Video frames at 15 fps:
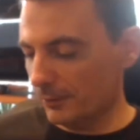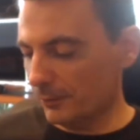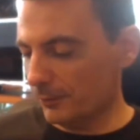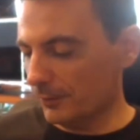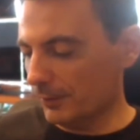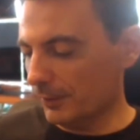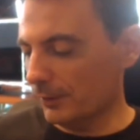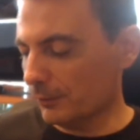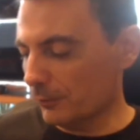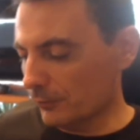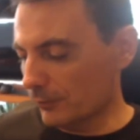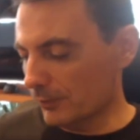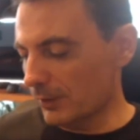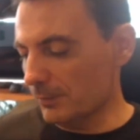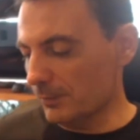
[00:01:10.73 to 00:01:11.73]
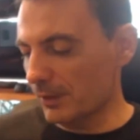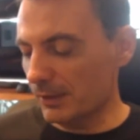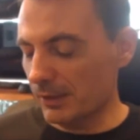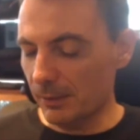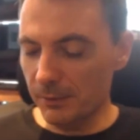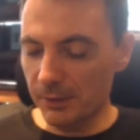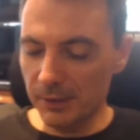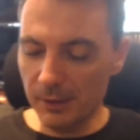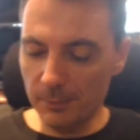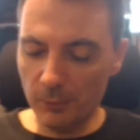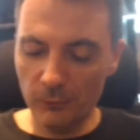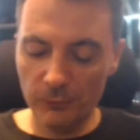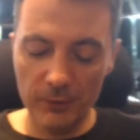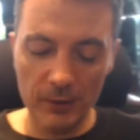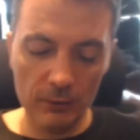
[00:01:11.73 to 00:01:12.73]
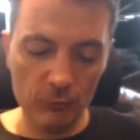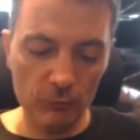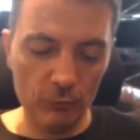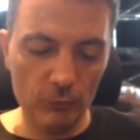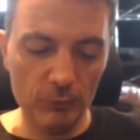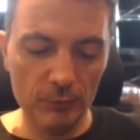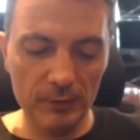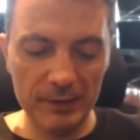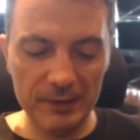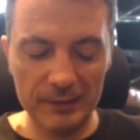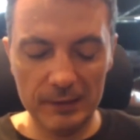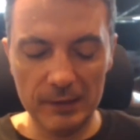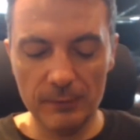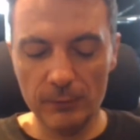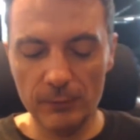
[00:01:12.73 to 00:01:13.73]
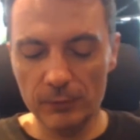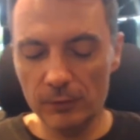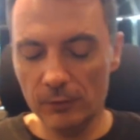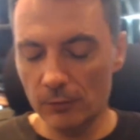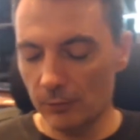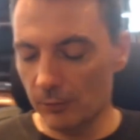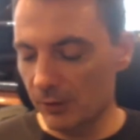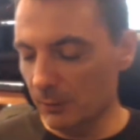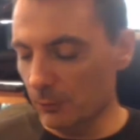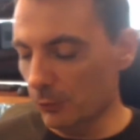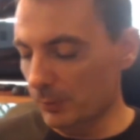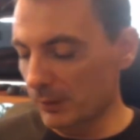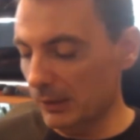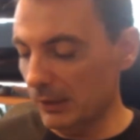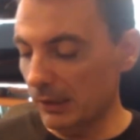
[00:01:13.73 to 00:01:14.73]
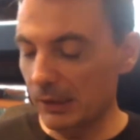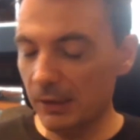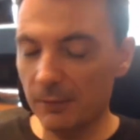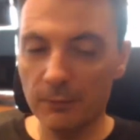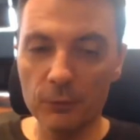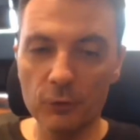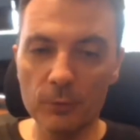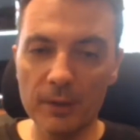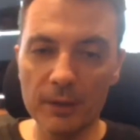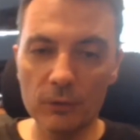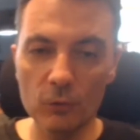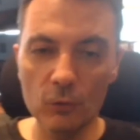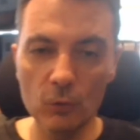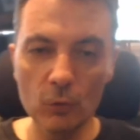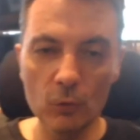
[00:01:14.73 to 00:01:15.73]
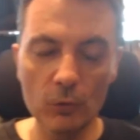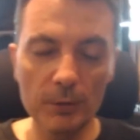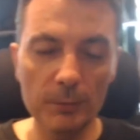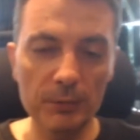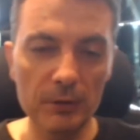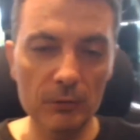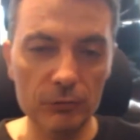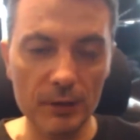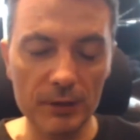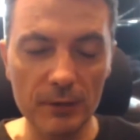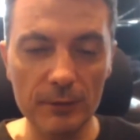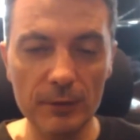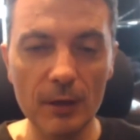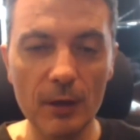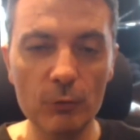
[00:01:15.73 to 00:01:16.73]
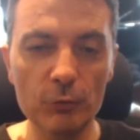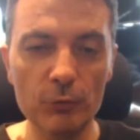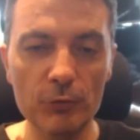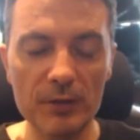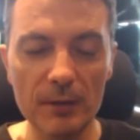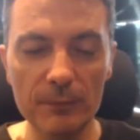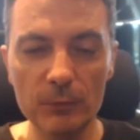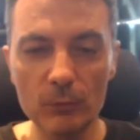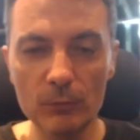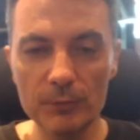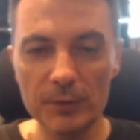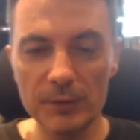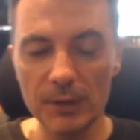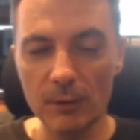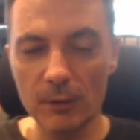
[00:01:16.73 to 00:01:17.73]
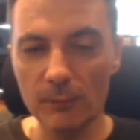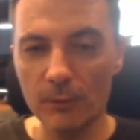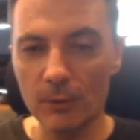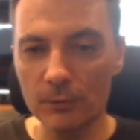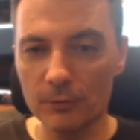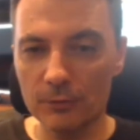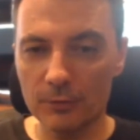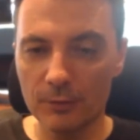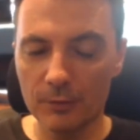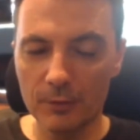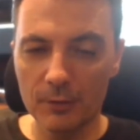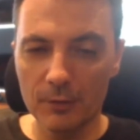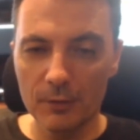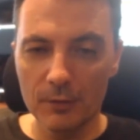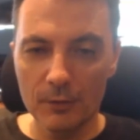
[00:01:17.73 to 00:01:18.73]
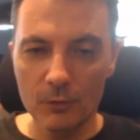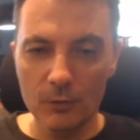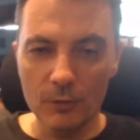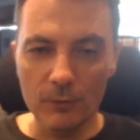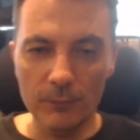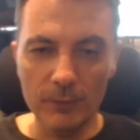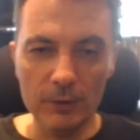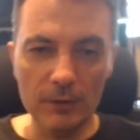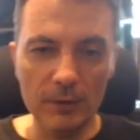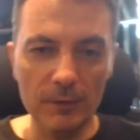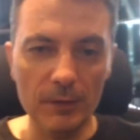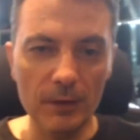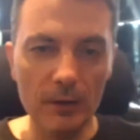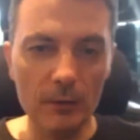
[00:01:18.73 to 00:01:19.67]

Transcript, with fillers: cest là que tu t'es mis intermédiaire pour faire du tourisme, la vente d'immobilier, la vente de bateaux, et puis je crois que tu avais un ou deux avions aussi en vente. En fait, oui, à un